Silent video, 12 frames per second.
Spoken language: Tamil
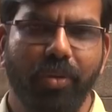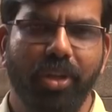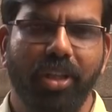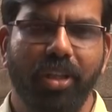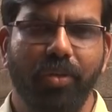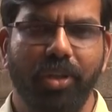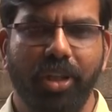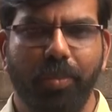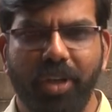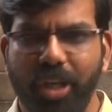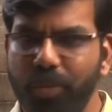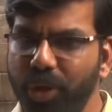ஒரு த ஒரு
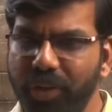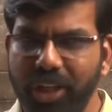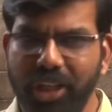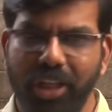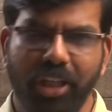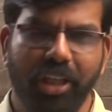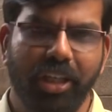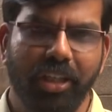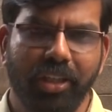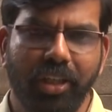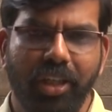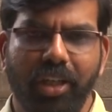தப்பான முடிவு எடுத்துட்டாங்க
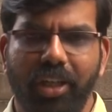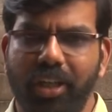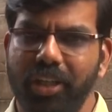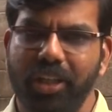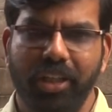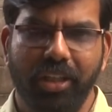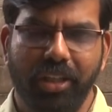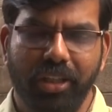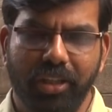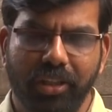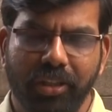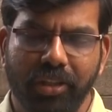அது
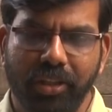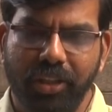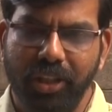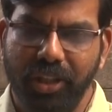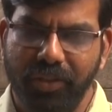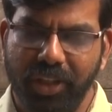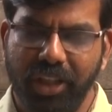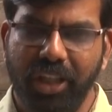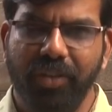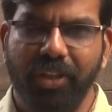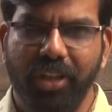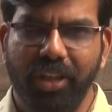இதை வந்து
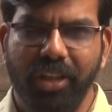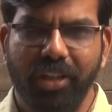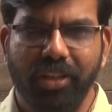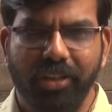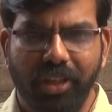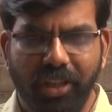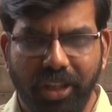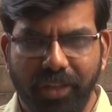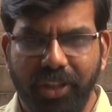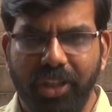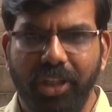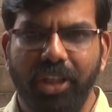நீங்கள் வந்து எந்த
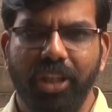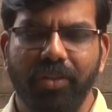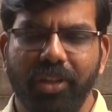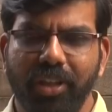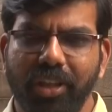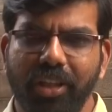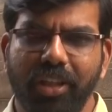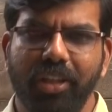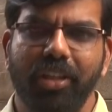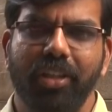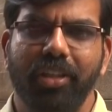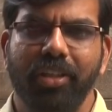விதத்துலையும் நீங்கள் வந்து
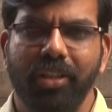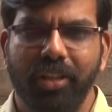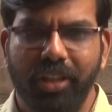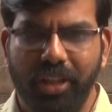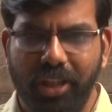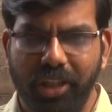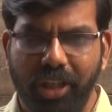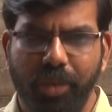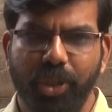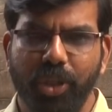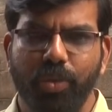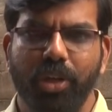அது
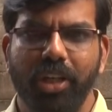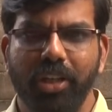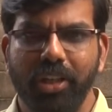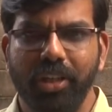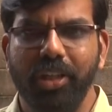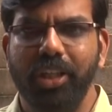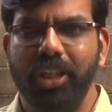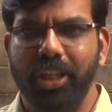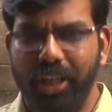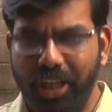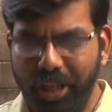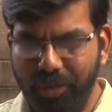அனுமதிக்கக்கூடாது
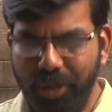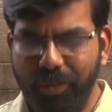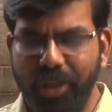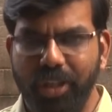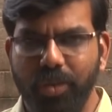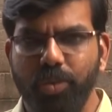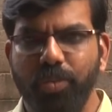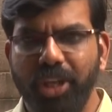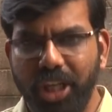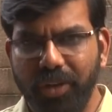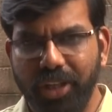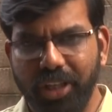நீங்கள் நியாயமாக பார்த்து உண்மை
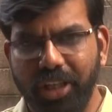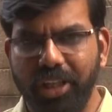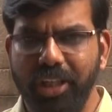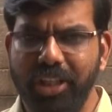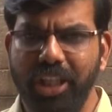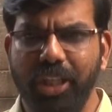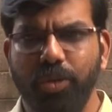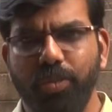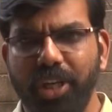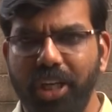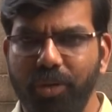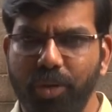நிலவரத்தை கண்டடிச்சு நீங்கள்
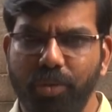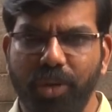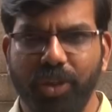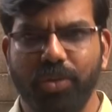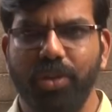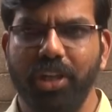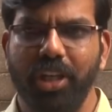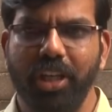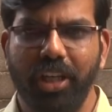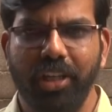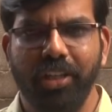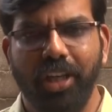உண்மையான ஒரு முடிவை சொல்லுங்கள்
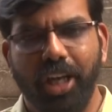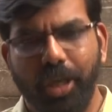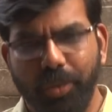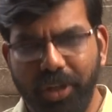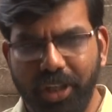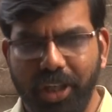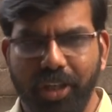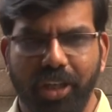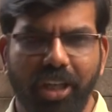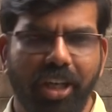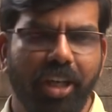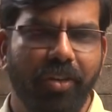ஐயா அப்படின்னு நான்
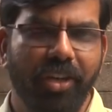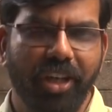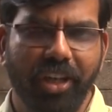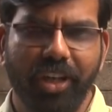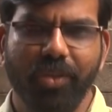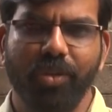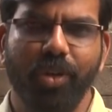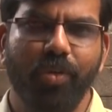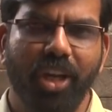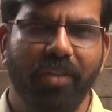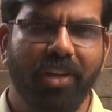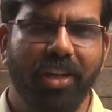கேட்டேன்னா அவர் எங்கிட்ட சொன்ன
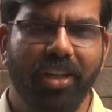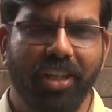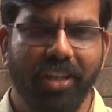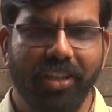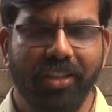ஒரே வார்த்தை